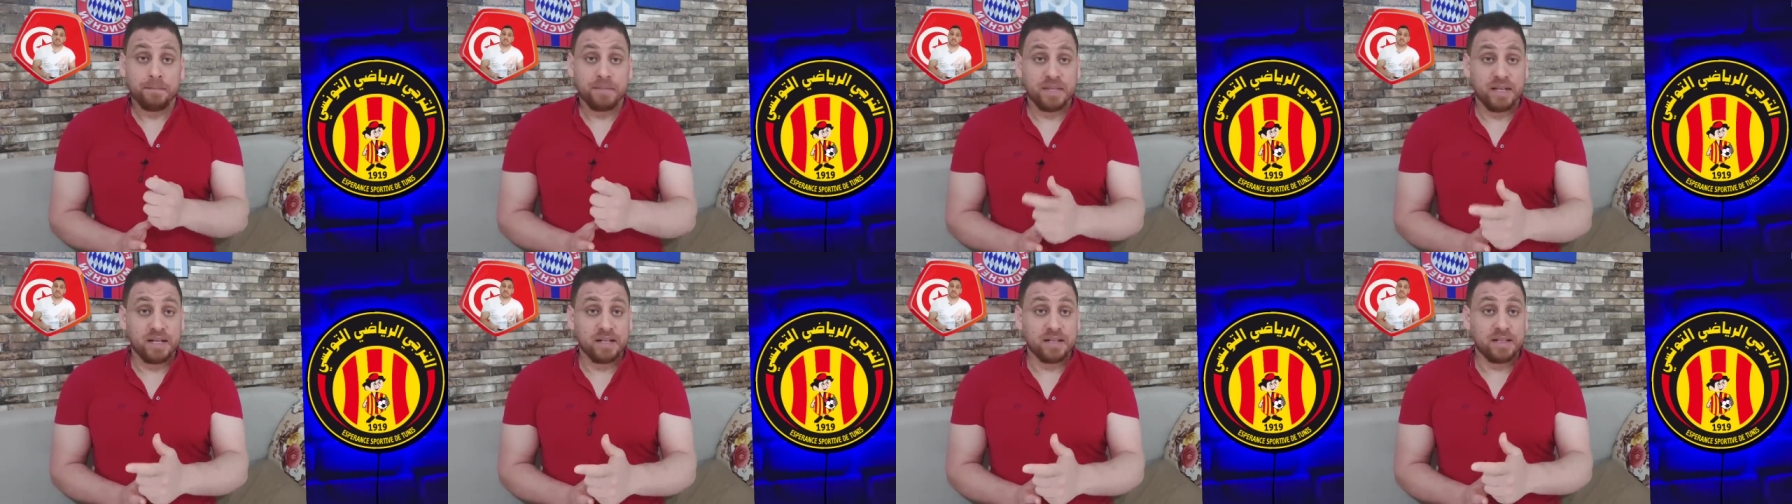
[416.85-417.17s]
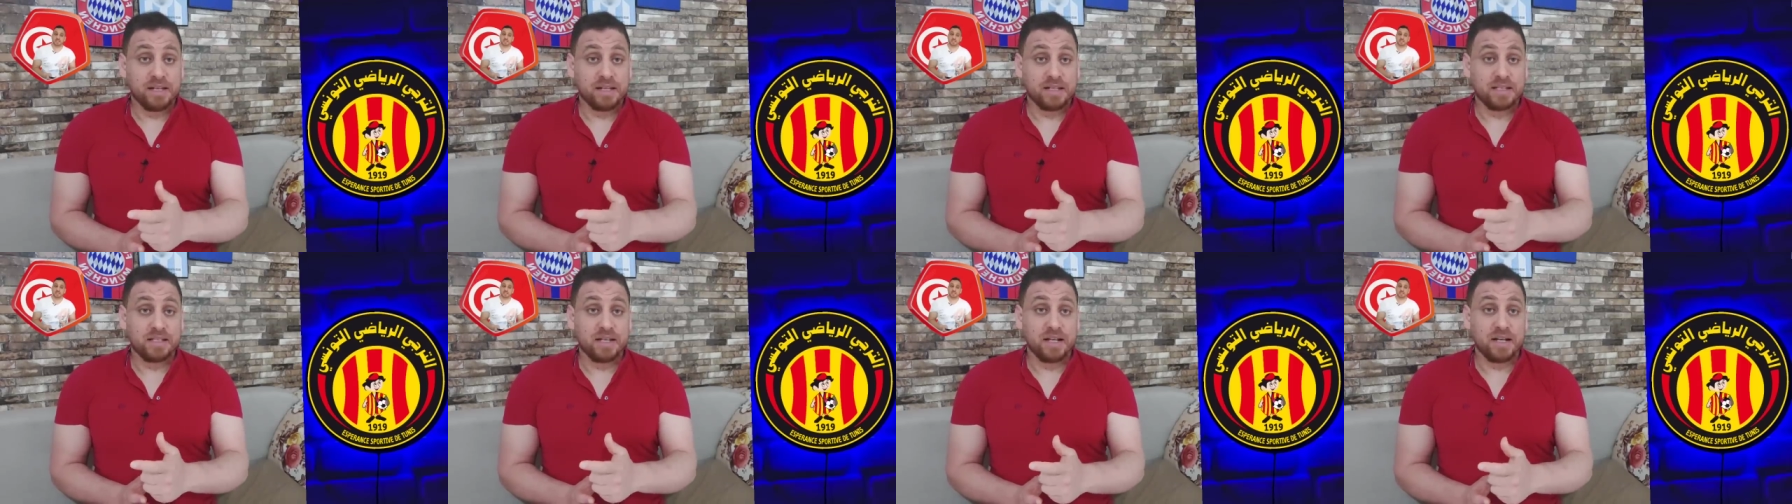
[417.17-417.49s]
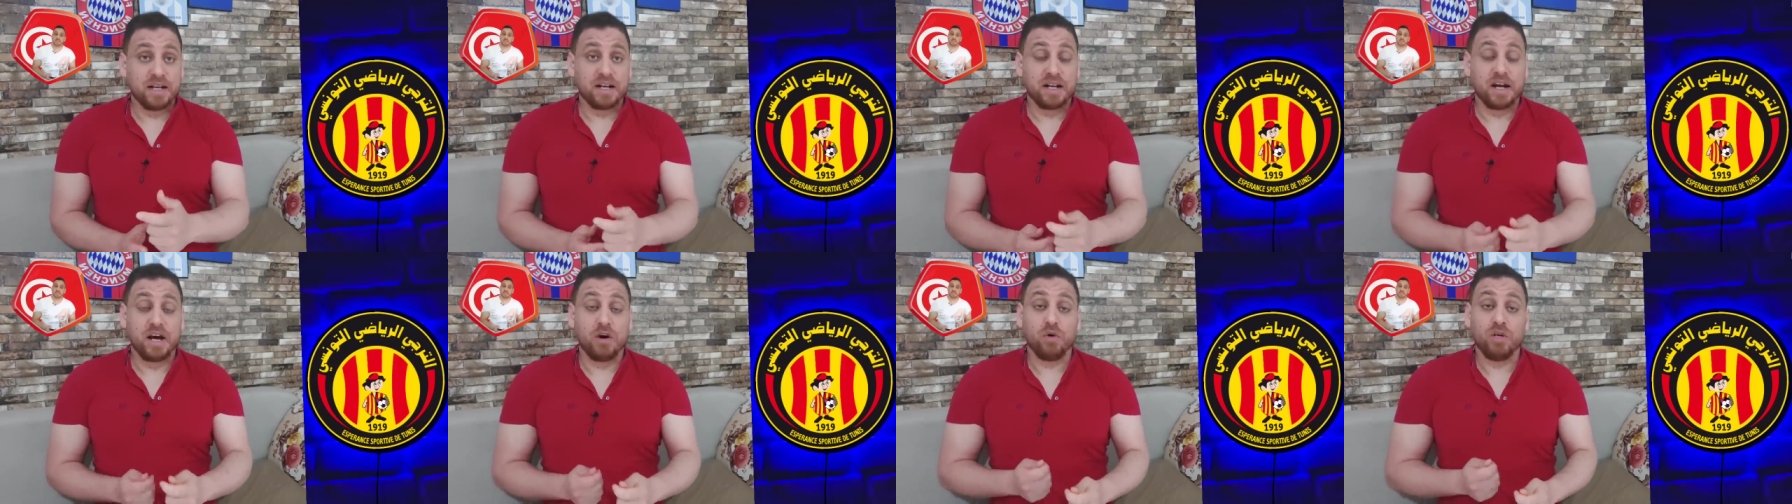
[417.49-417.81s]

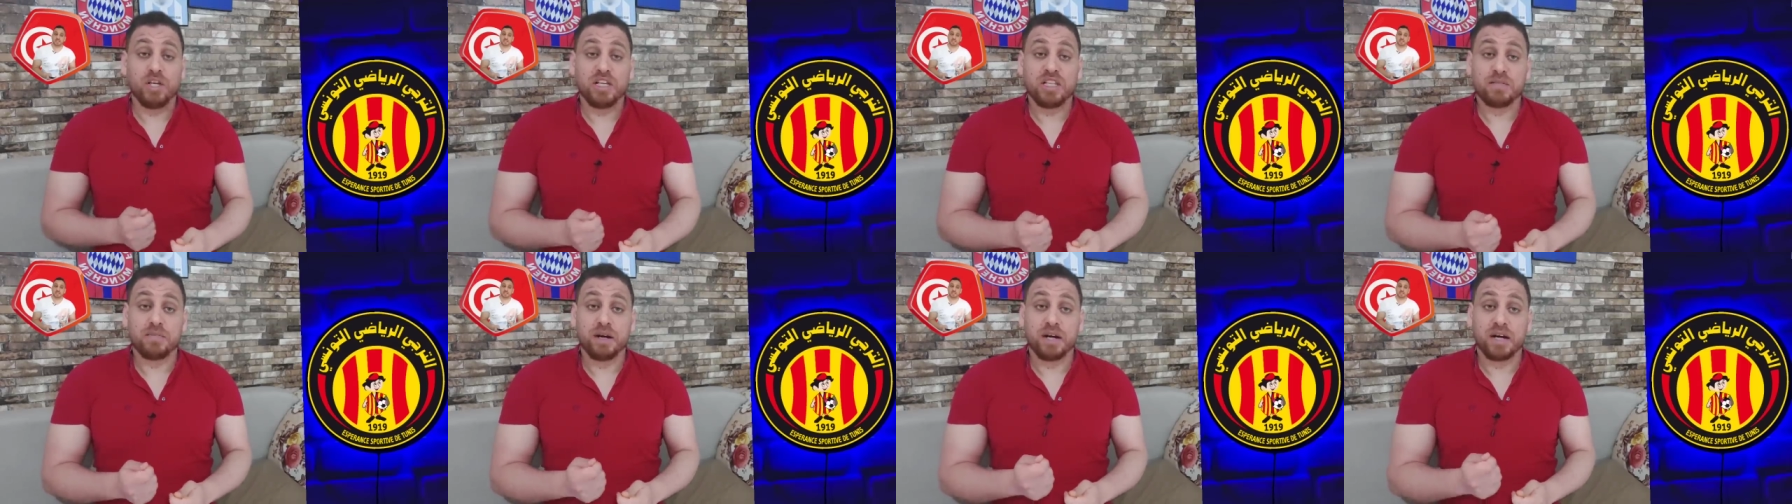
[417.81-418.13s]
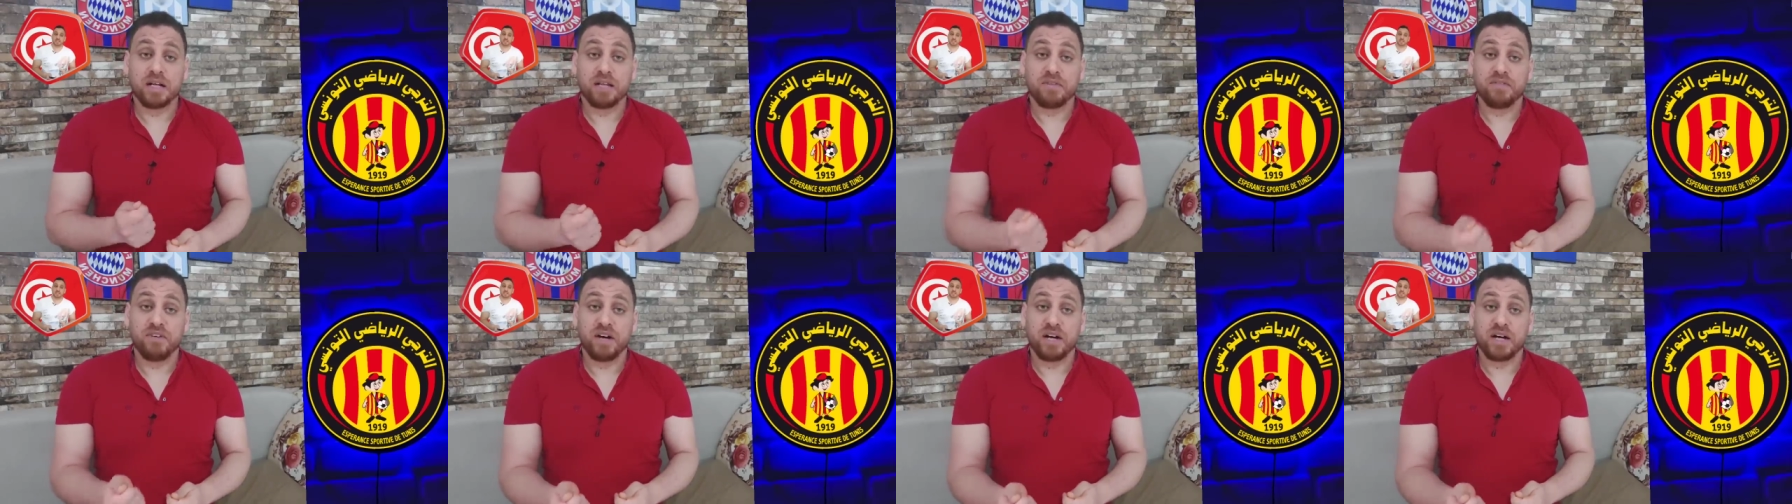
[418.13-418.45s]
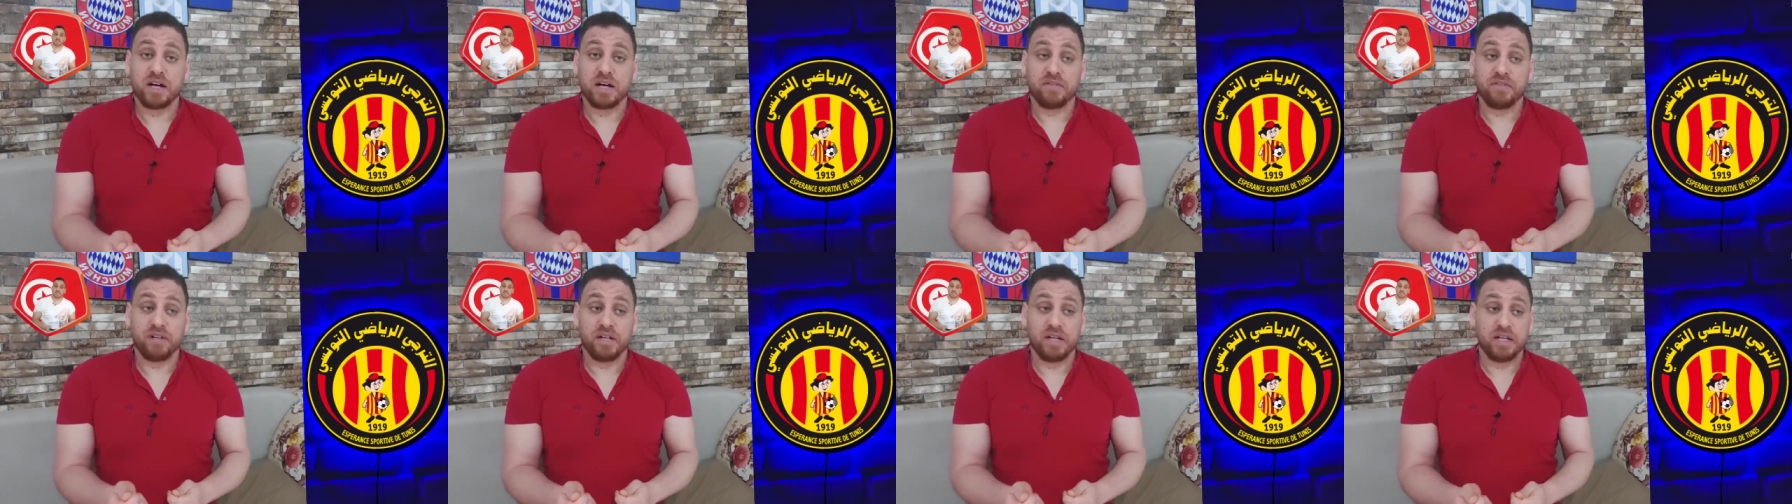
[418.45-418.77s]
تنتصر او يزمك تفكر في